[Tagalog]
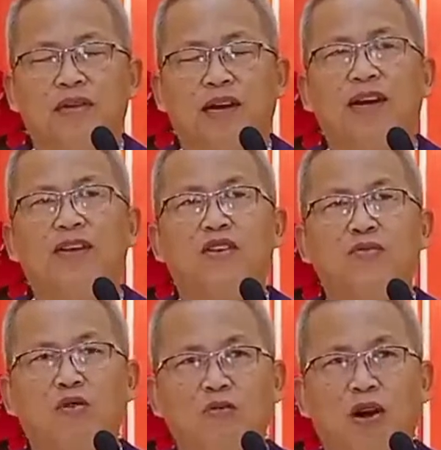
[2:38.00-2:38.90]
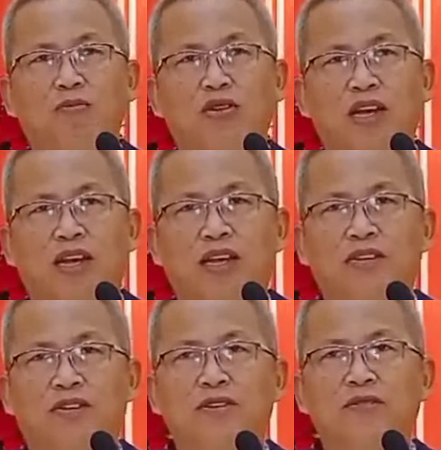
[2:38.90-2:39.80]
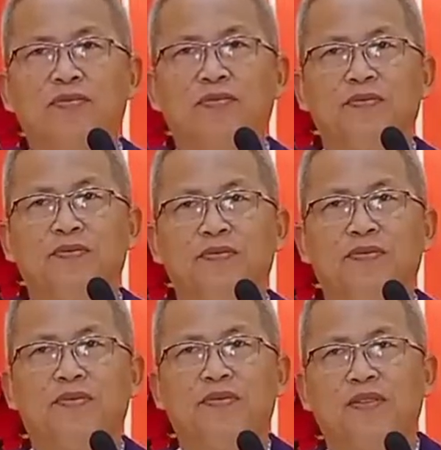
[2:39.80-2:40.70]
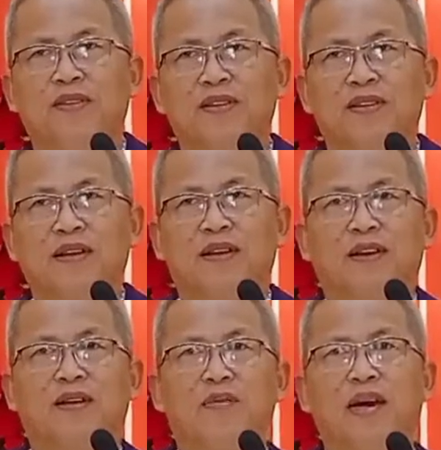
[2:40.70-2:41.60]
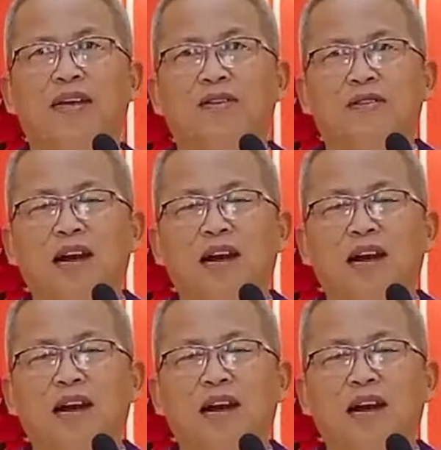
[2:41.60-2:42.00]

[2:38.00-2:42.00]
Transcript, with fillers: Nangandoy mo moabot ang Ginoo? Ah, maayo.